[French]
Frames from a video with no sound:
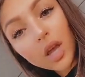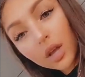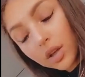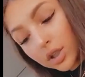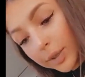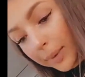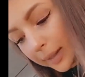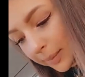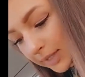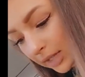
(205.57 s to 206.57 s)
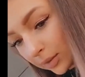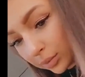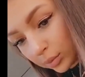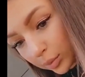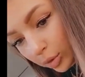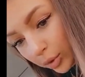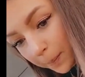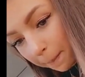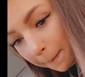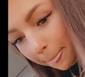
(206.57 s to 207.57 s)
Je sais pas, de passer des bons moments.
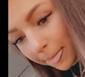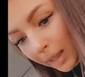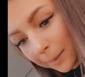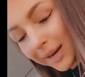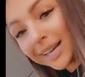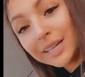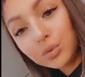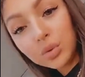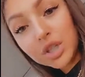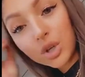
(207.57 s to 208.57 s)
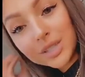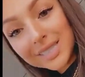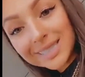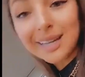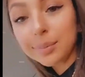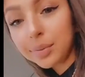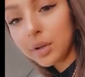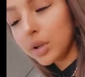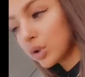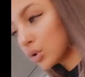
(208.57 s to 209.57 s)
Malgré tout, les choses simples
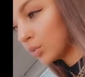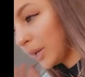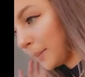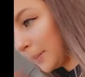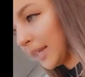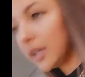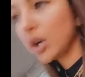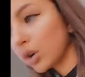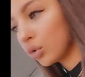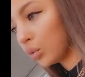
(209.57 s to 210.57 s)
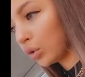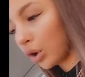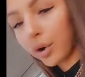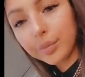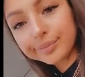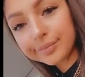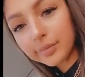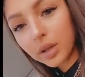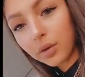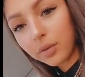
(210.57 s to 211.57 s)
sont les meilleurs. Donc euh,
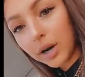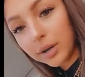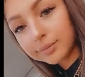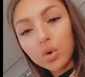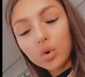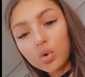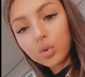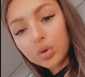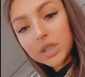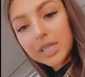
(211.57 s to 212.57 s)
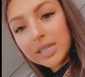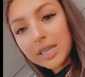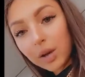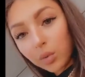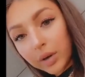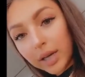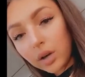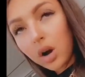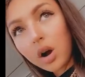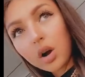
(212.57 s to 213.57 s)
voilà. Donc je disais, on
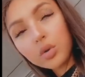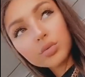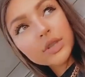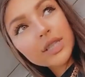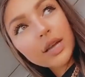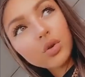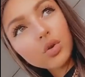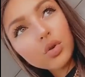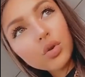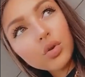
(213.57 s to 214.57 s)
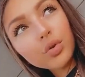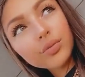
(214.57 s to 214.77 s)
rigole, on essaye de.